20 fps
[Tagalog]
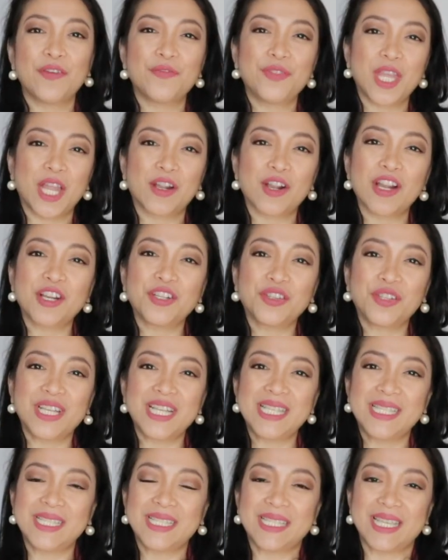There are
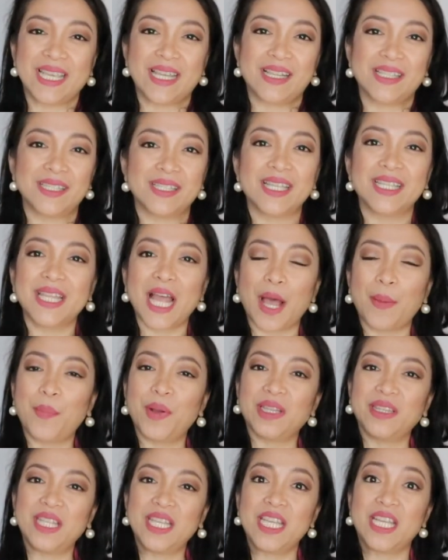three skills na
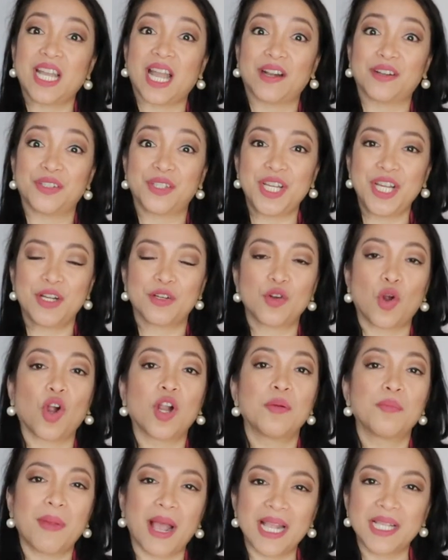dapat i-career
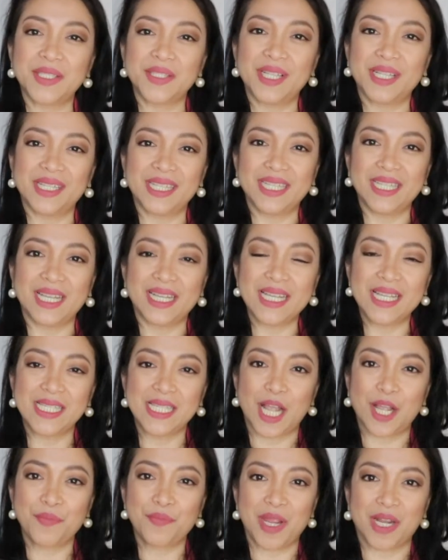or mastery ng
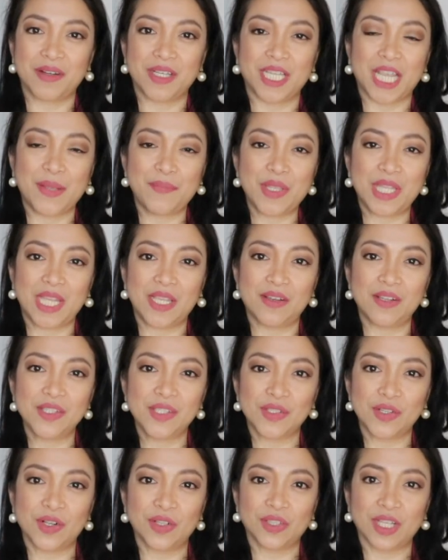isang Mary Kay Beauty
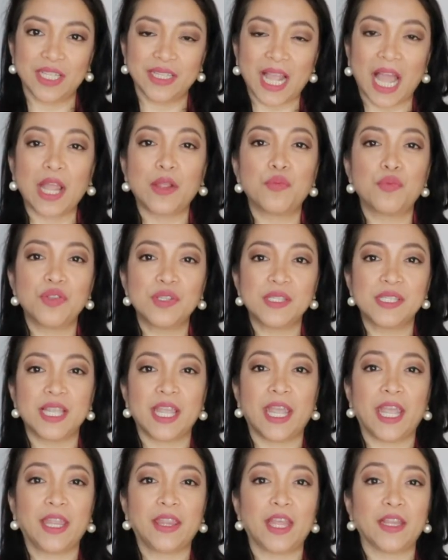Consultant. I would
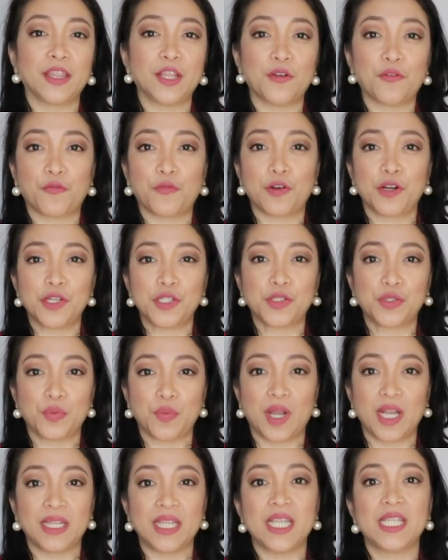say that the first
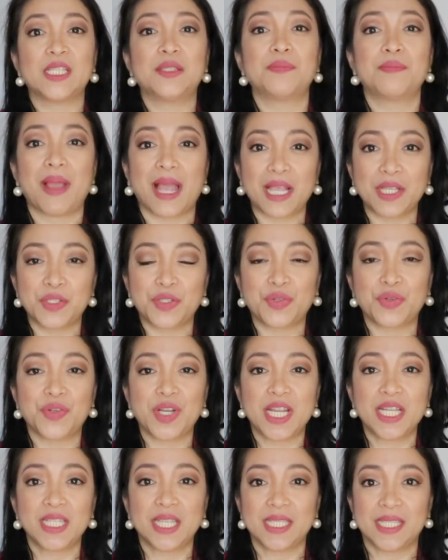one is
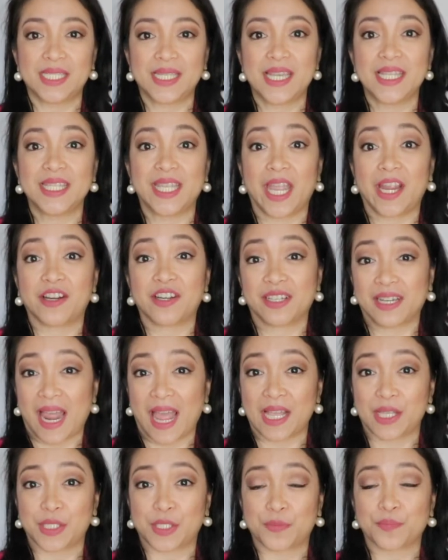mastering the skincare
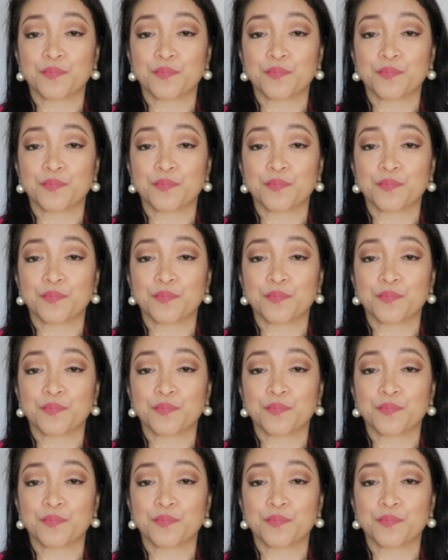class.